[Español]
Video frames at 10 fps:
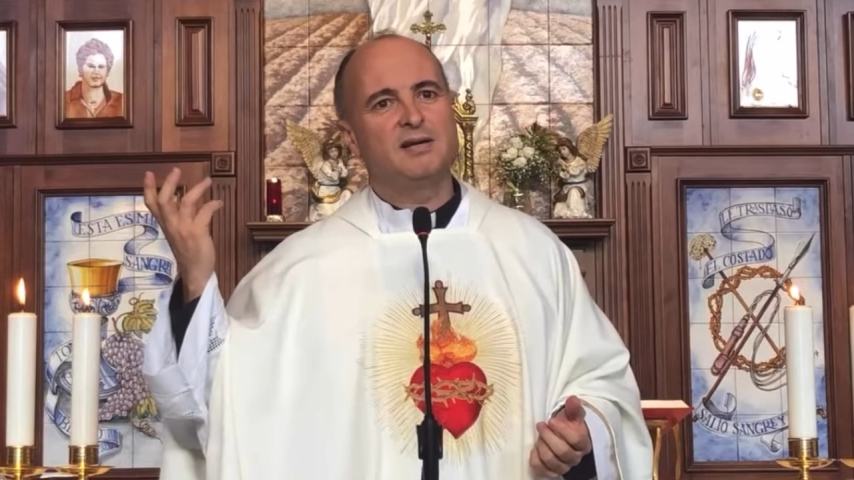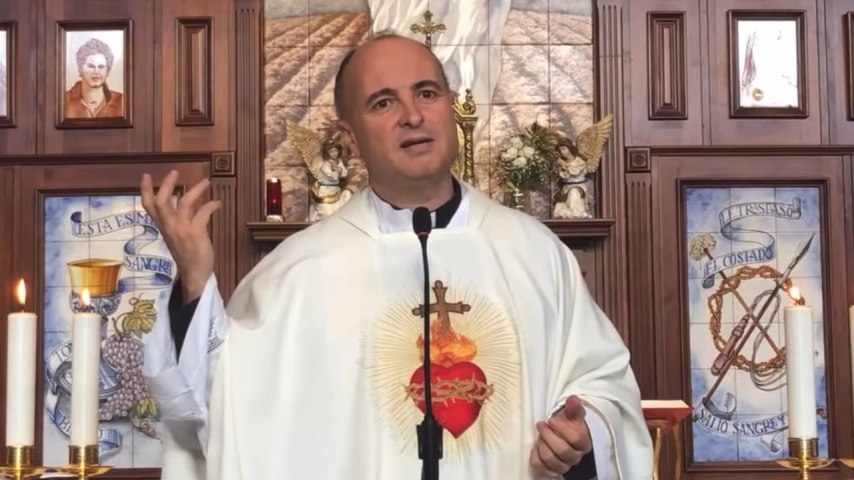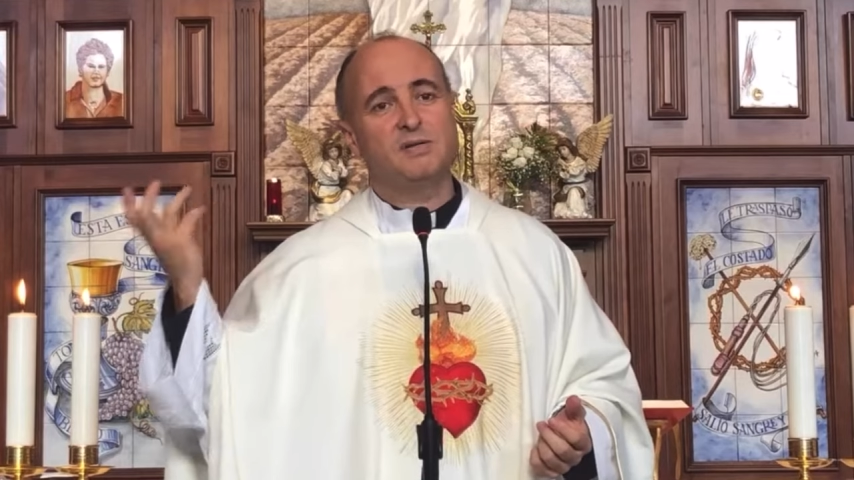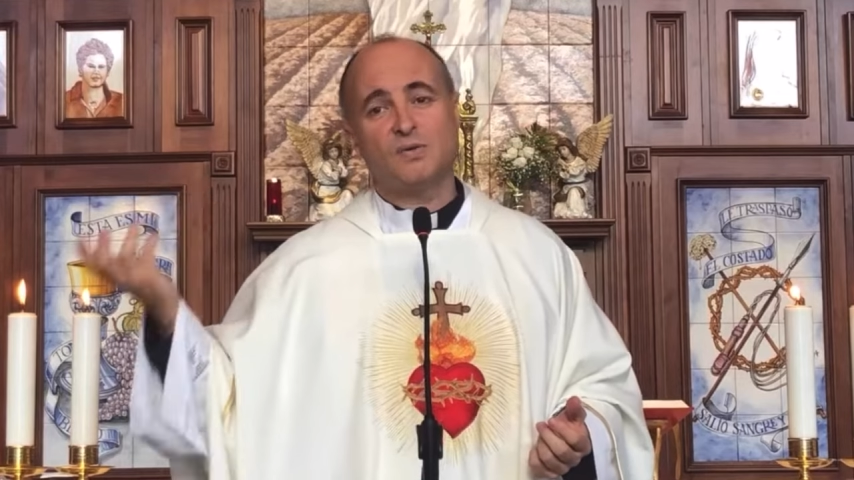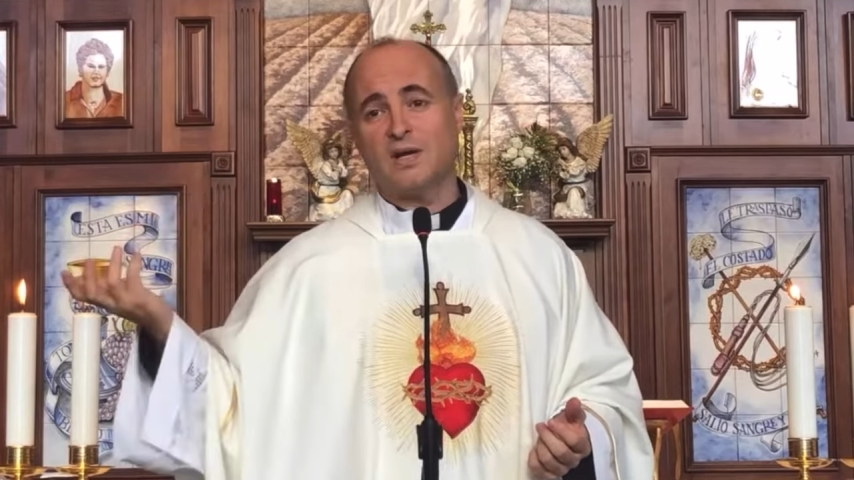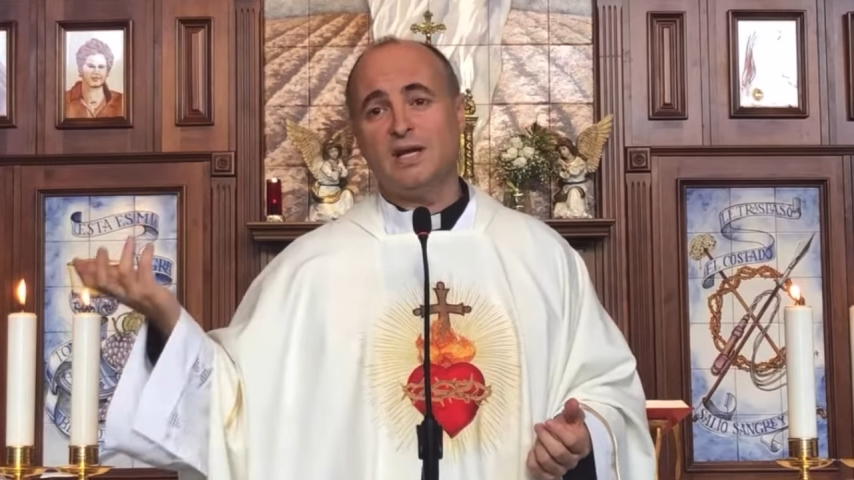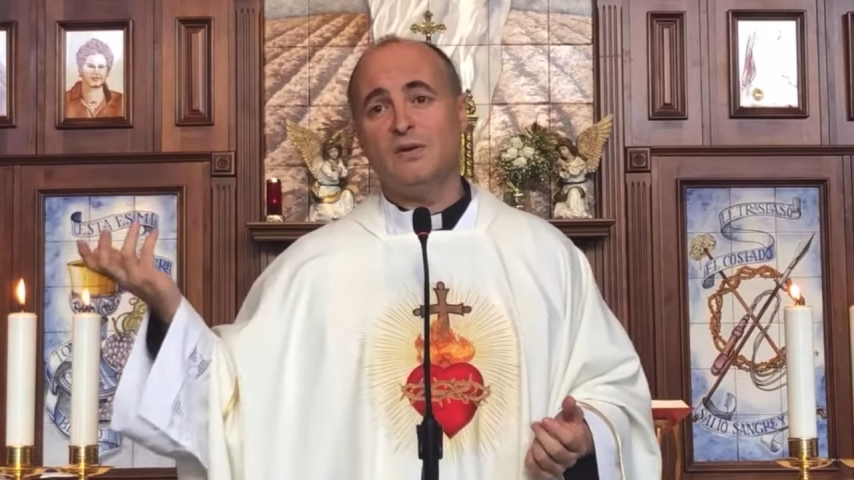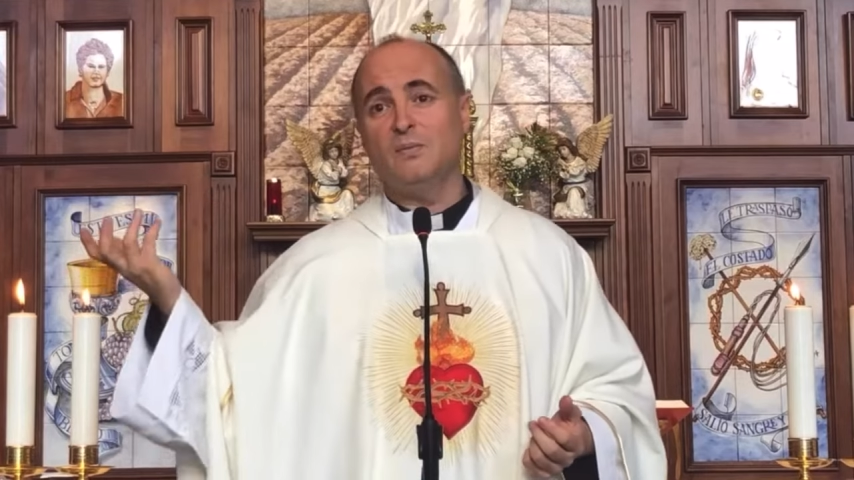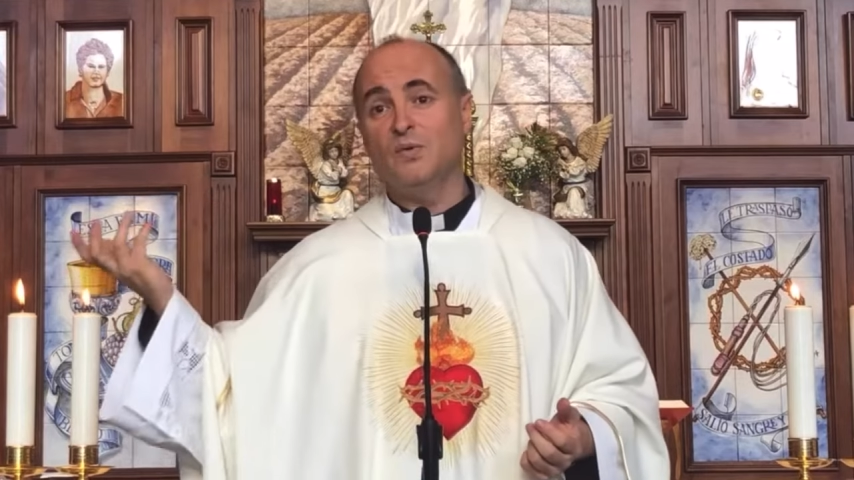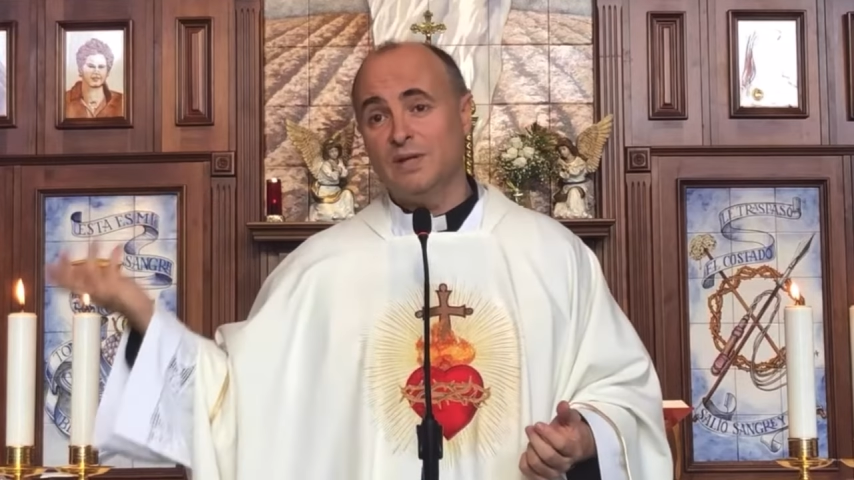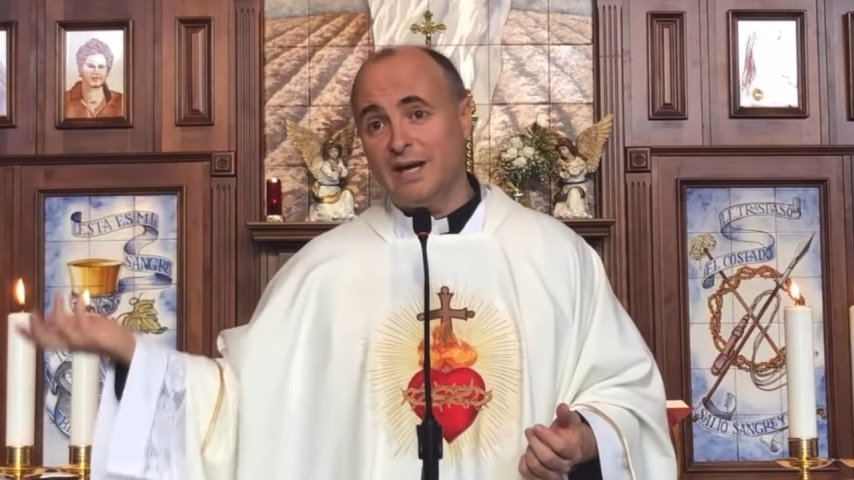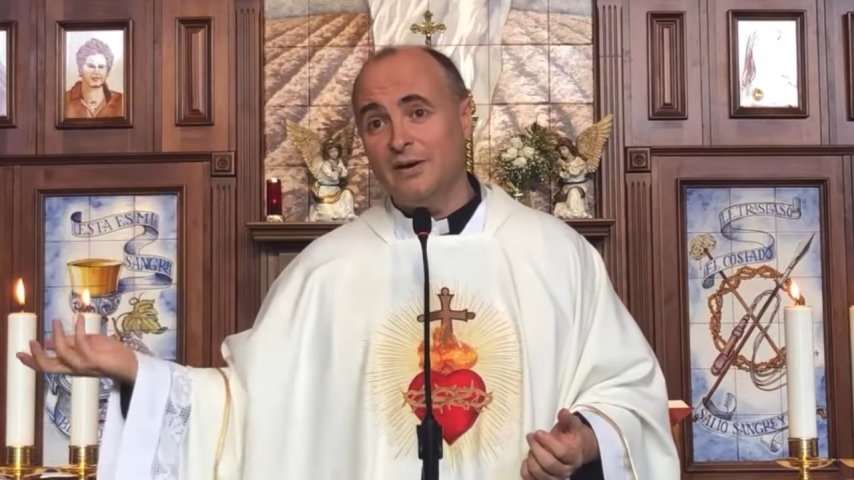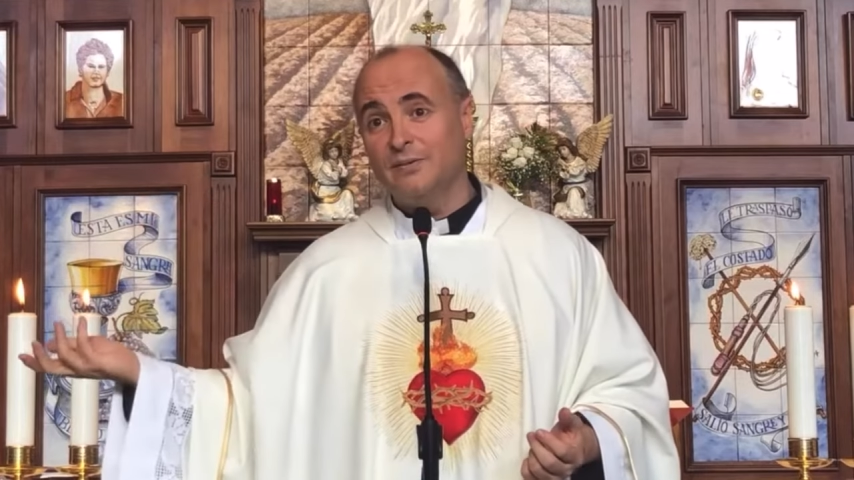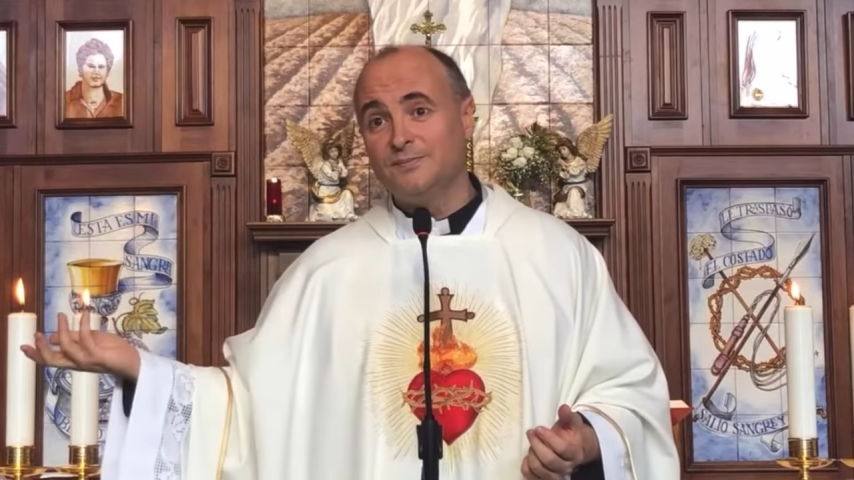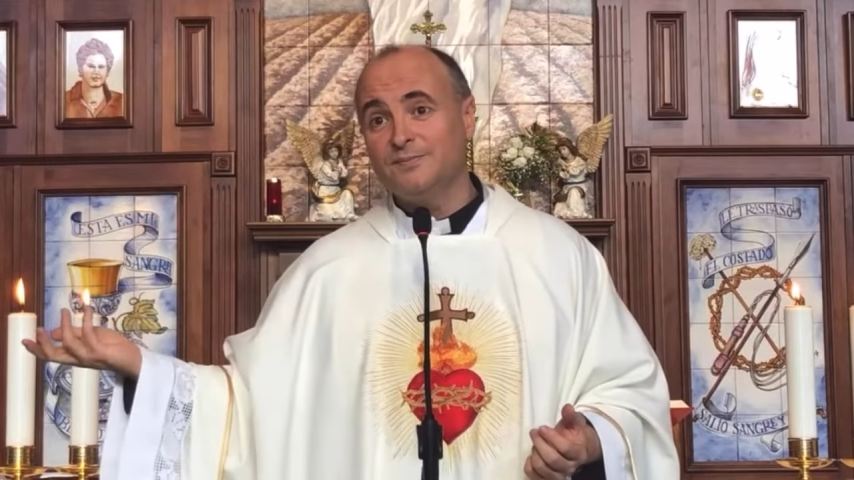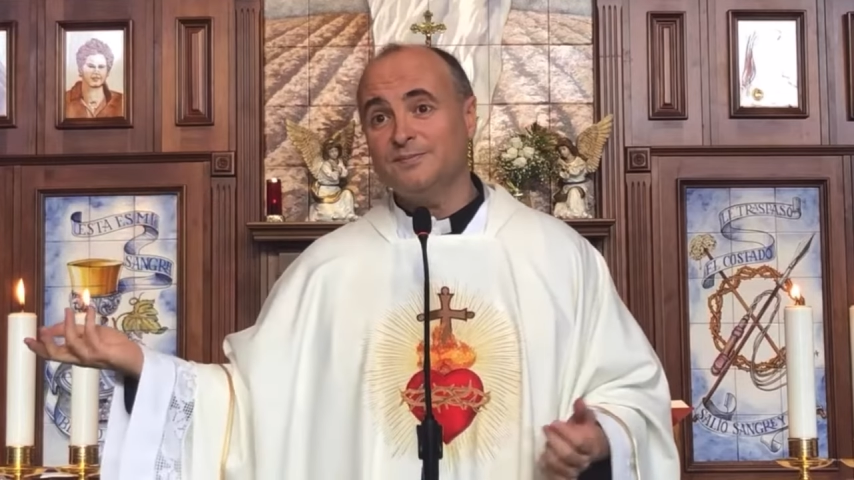y a su reino mundano.